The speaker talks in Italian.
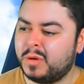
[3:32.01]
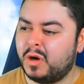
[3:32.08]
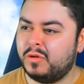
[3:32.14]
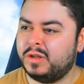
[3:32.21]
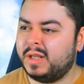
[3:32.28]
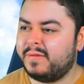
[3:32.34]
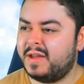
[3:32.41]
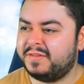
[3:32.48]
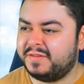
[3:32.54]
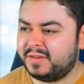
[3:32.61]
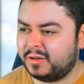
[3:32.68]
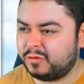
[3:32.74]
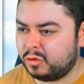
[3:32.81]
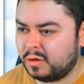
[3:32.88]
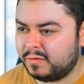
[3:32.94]
però non deve
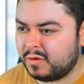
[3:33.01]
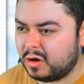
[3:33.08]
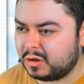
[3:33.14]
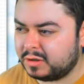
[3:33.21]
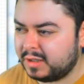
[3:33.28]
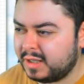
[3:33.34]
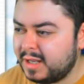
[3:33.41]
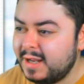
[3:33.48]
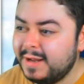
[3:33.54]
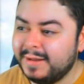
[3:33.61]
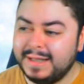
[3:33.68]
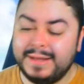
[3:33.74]
essere solo forte,